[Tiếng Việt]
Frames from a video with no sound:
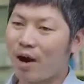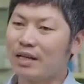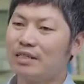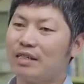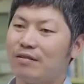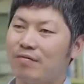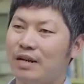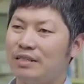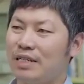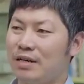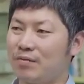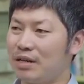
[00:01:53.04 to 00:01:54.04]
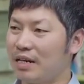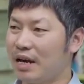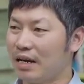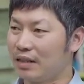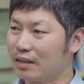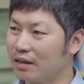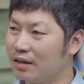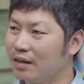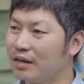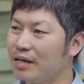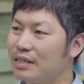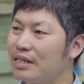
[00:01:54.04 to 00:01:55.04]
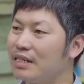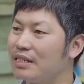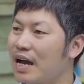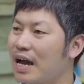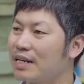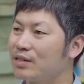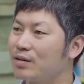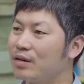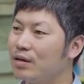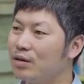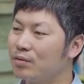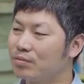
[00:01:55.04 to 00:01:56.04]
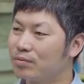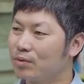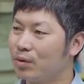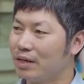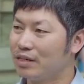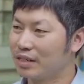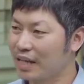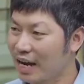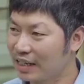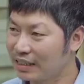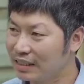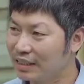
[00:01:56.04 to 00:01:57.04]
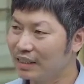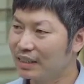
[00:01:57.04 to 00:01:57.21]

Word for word: Quá trình phát triển cơ thể từ khi sinh ra cho đến lúc tuổi trưởng thành ấy,